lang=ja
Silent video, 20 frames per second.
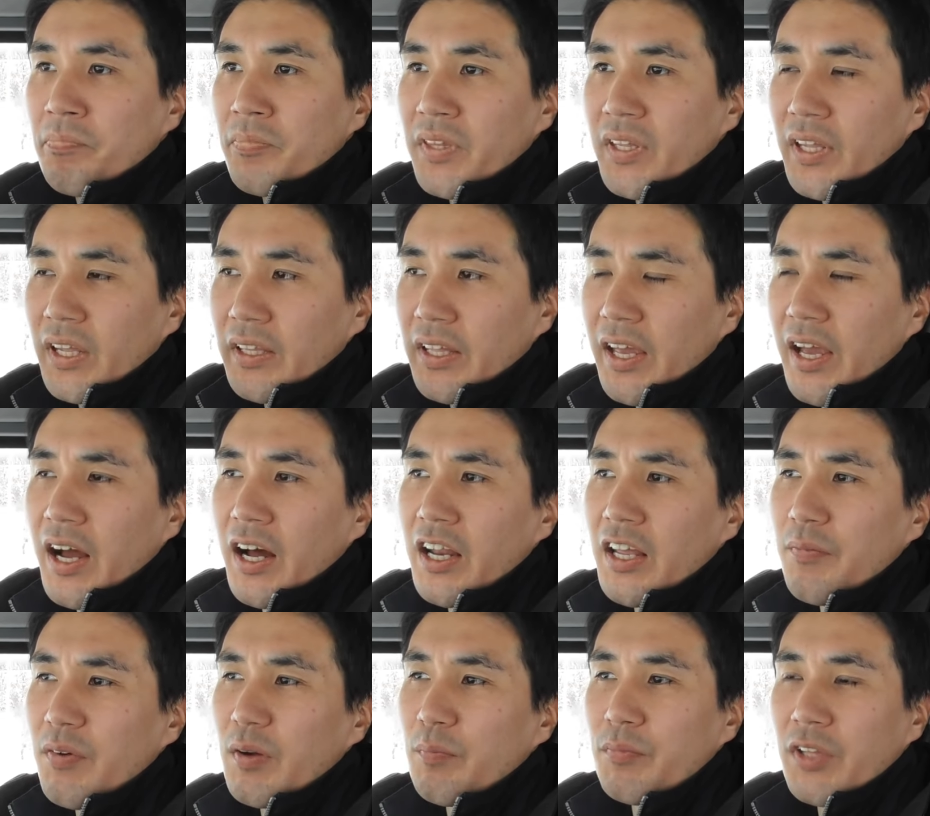でであ
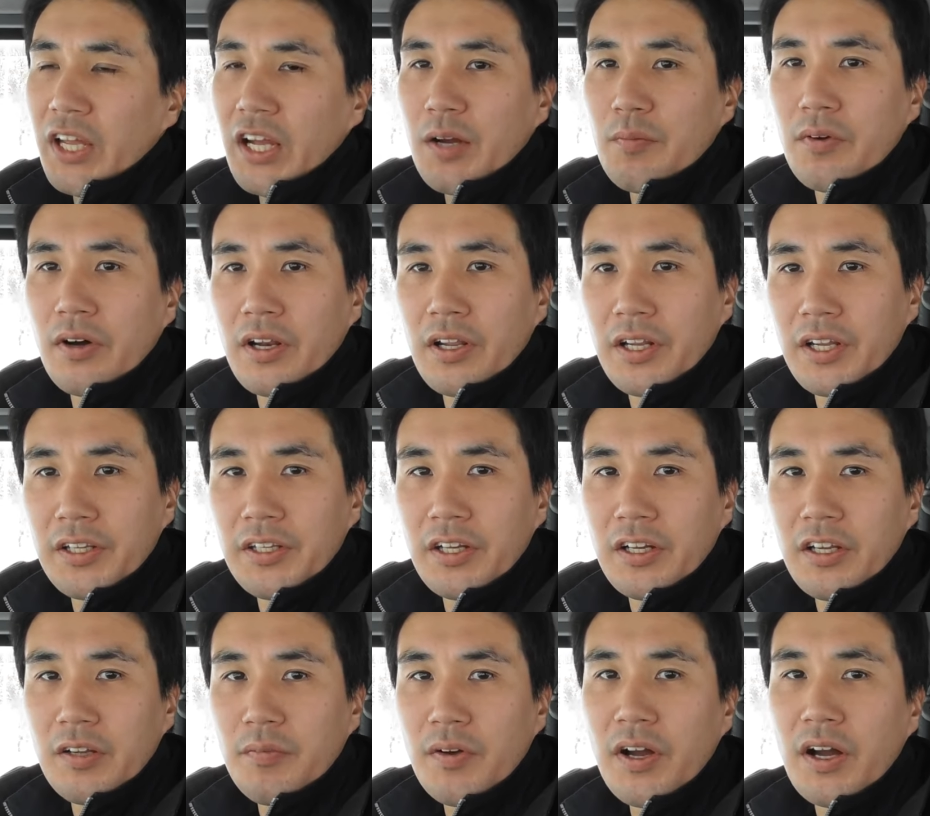れば手が回らないんで
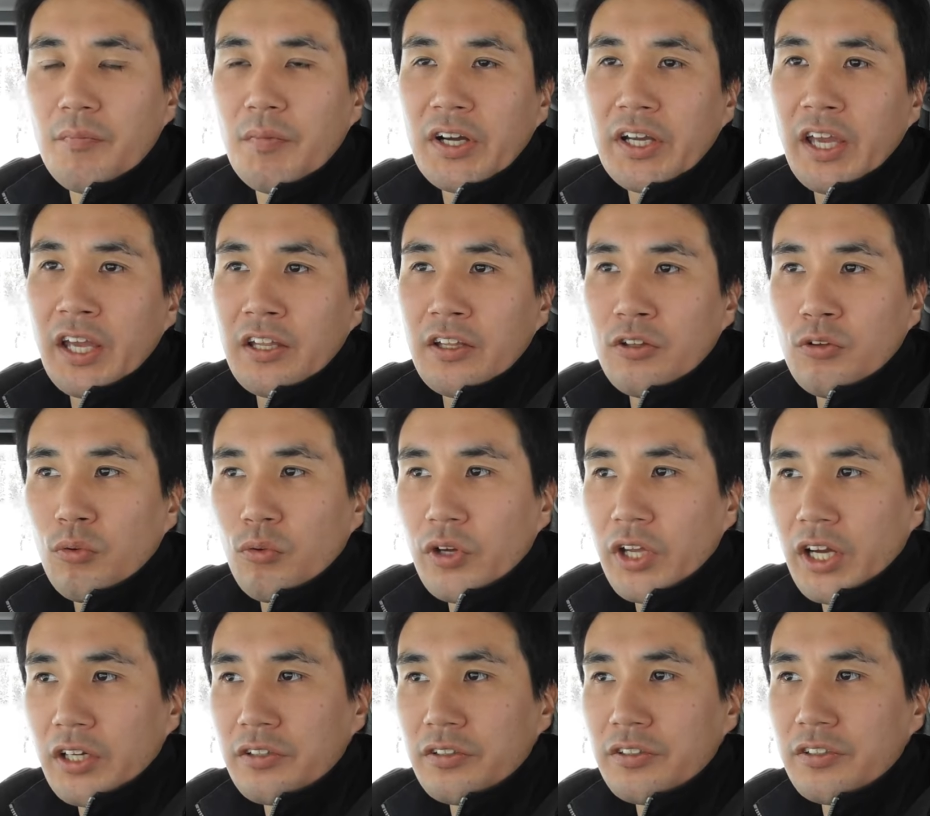あれば、まあ、減農
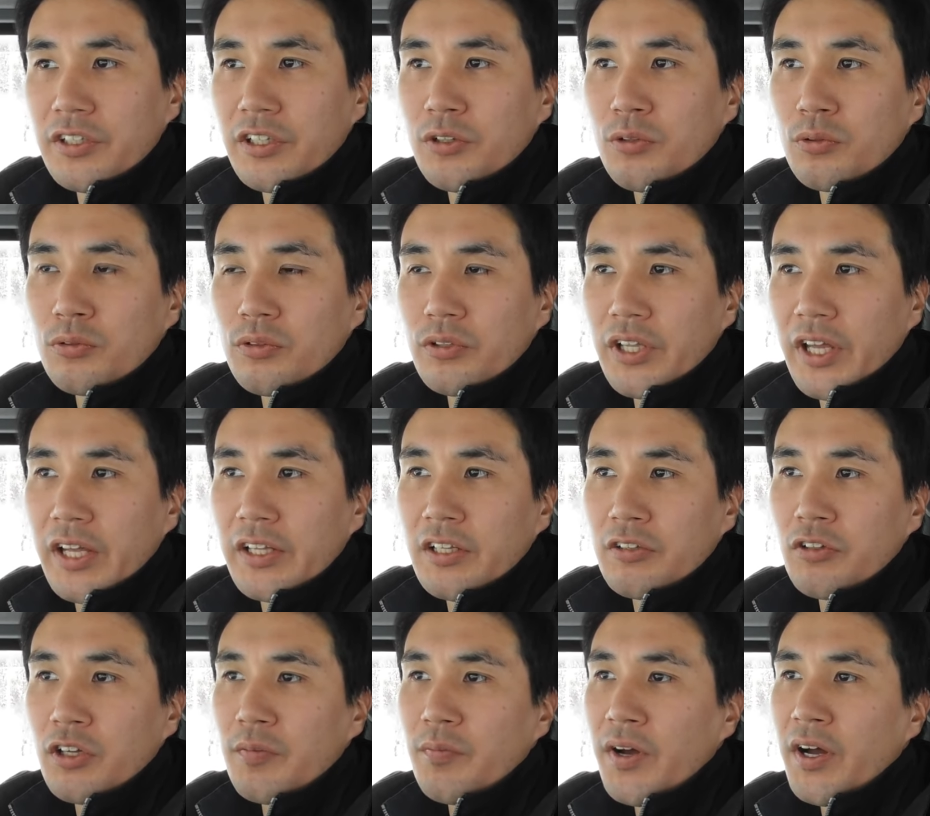薬っていうことで
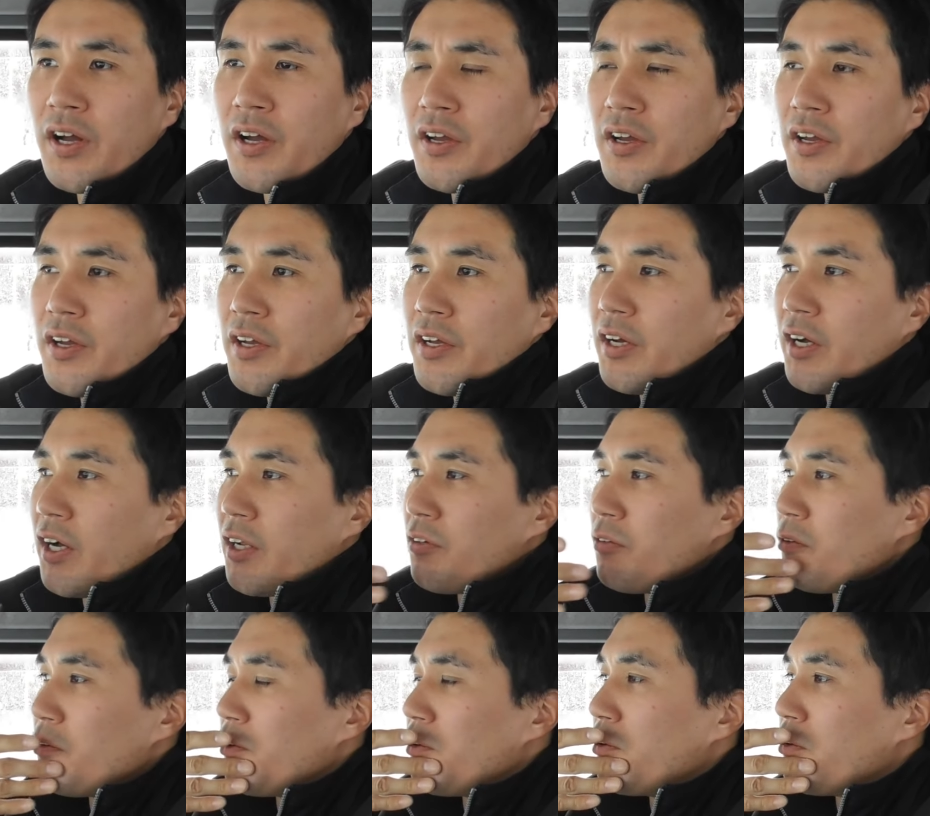例えばあ
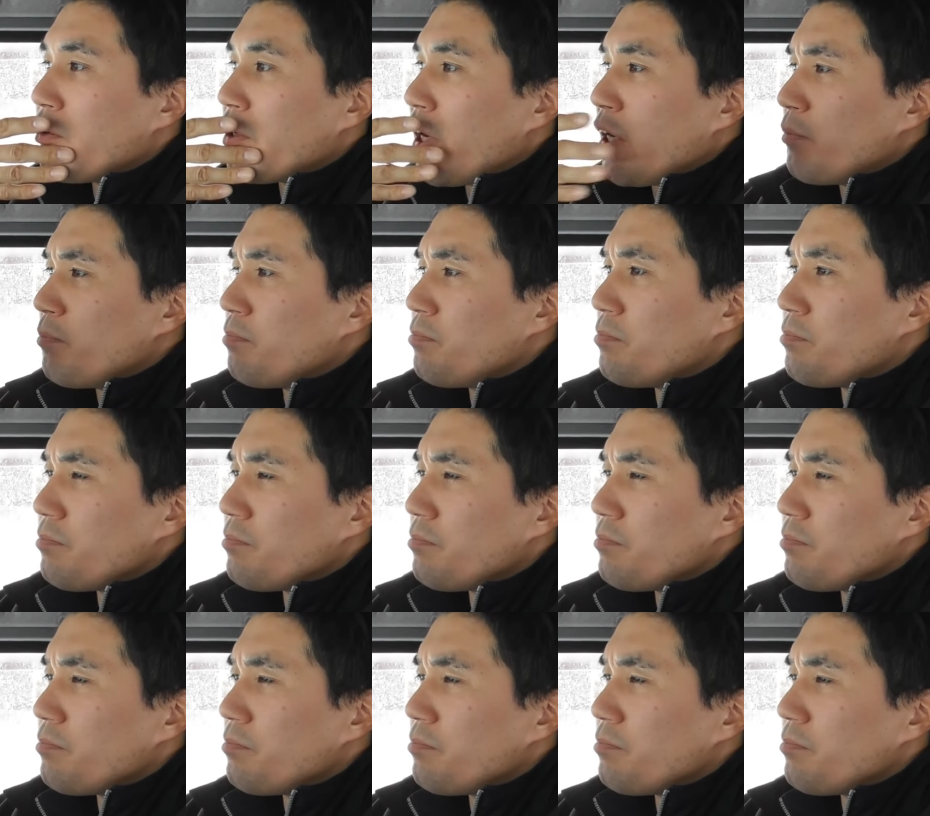のー、ほら